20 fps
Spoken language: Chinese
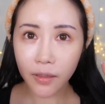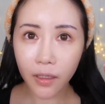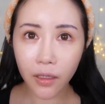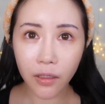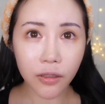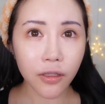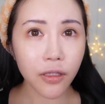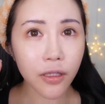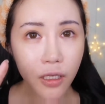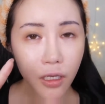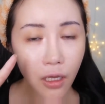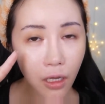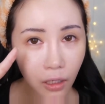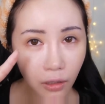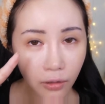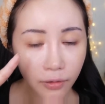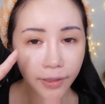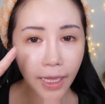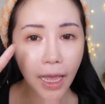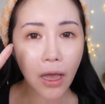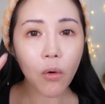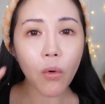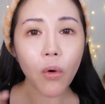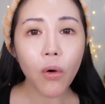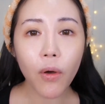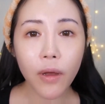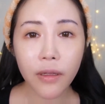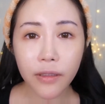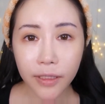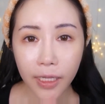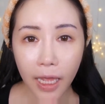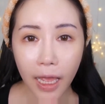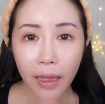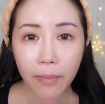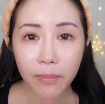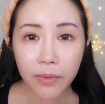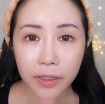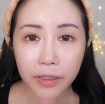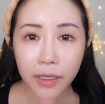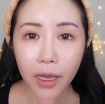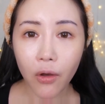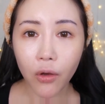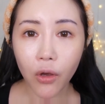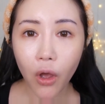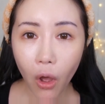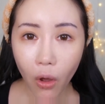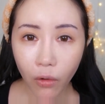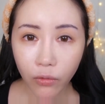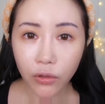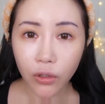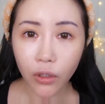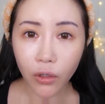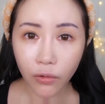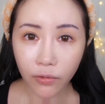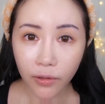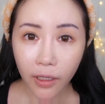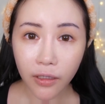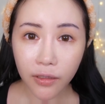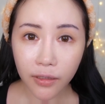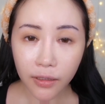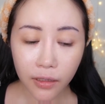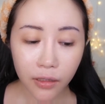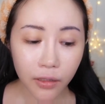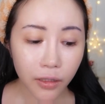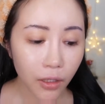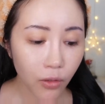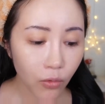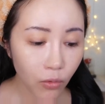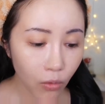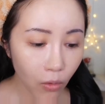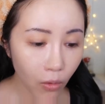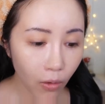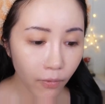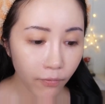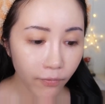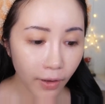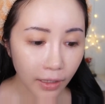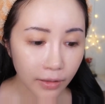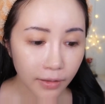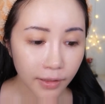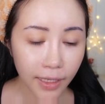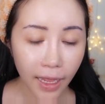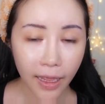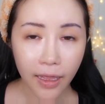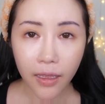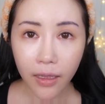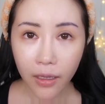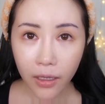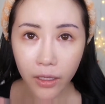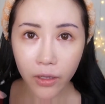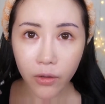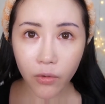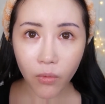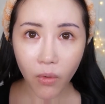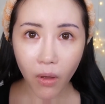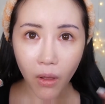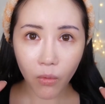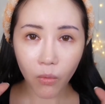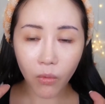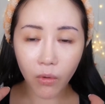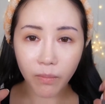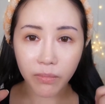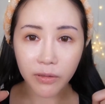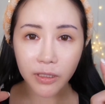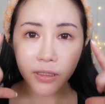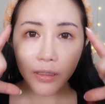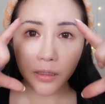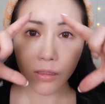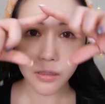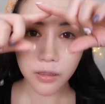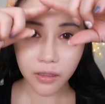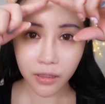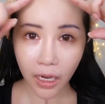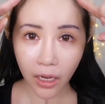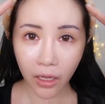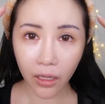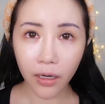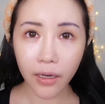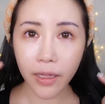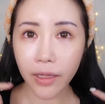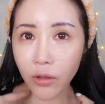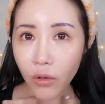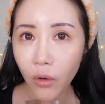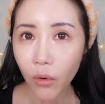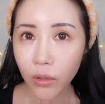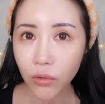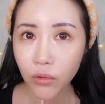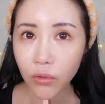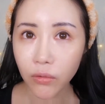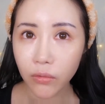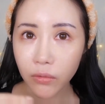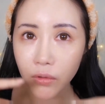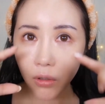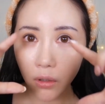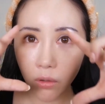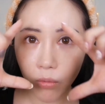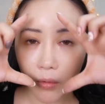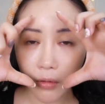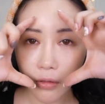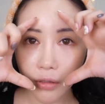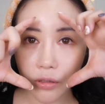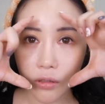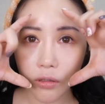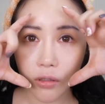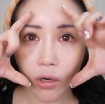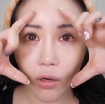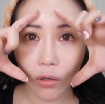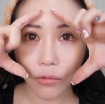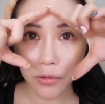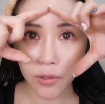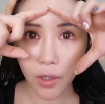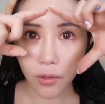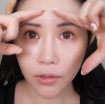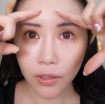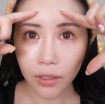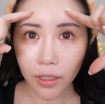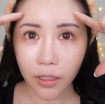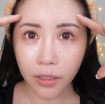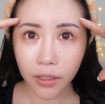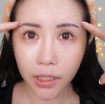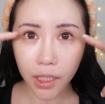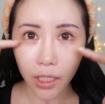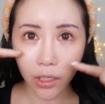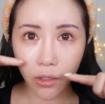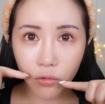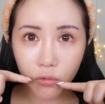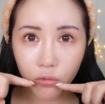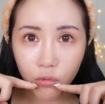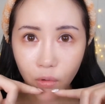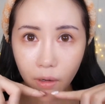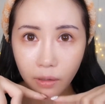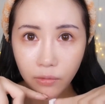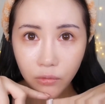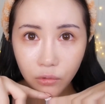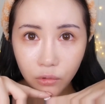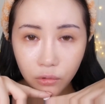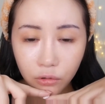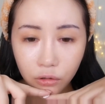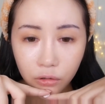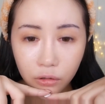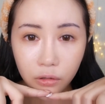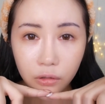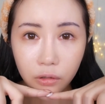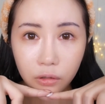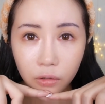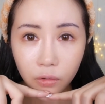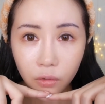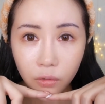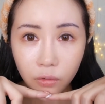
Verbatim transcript: 这第二道我会擦比较控油的适迪乳或防晒，因为我不是整个脸都会出油，我只有中间这一段就是